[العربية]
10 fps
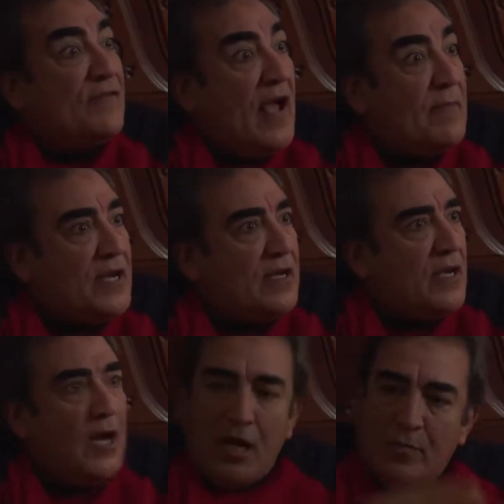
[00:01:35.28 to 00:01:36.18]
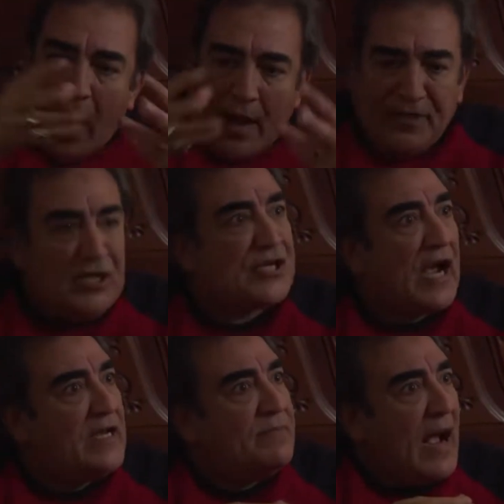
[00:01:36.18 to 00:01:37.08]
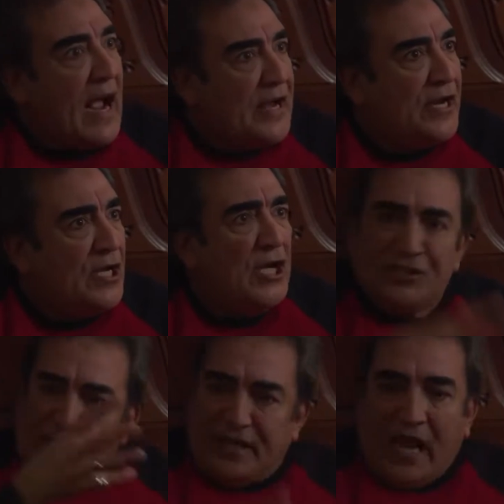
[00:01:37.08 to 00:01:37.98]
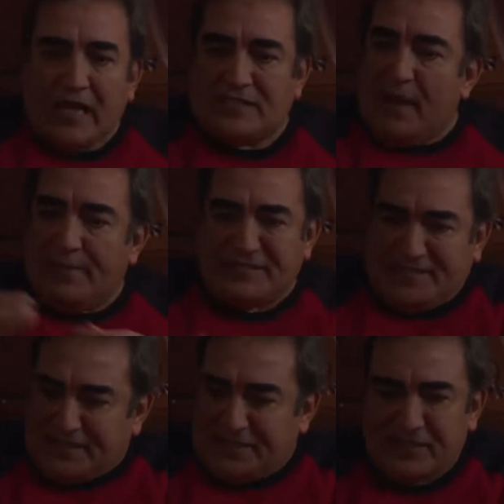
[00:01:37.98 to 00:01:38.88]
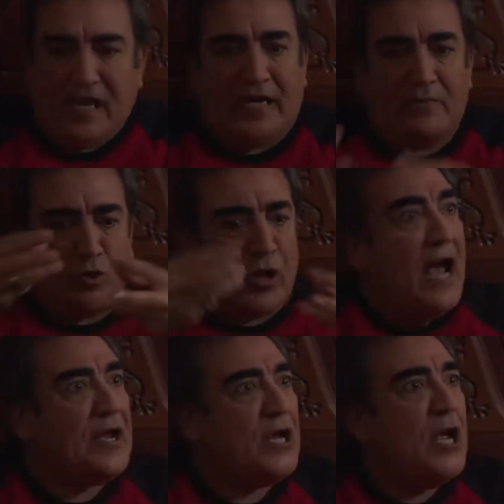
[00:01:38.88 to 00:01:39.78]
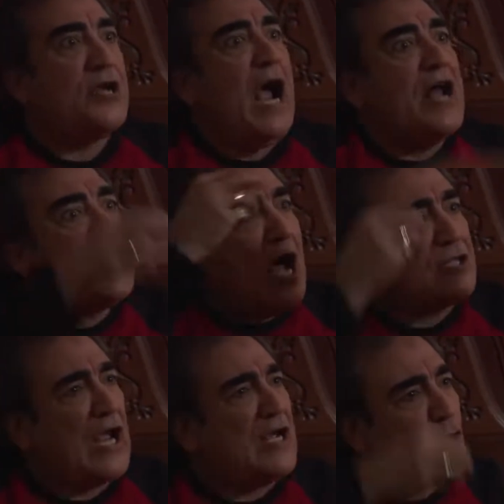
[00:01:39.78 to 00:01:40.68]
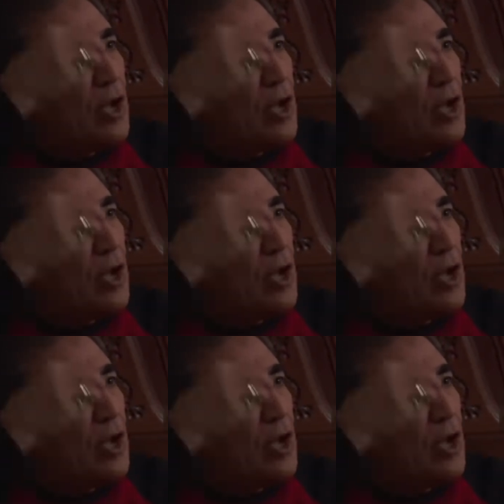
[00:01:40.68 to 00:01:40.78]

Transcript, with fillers: تفهمي المحامين اللي شغالين معايا شغالين حاجه اسمها بيزنس تحكيم تجاري يعني قضايا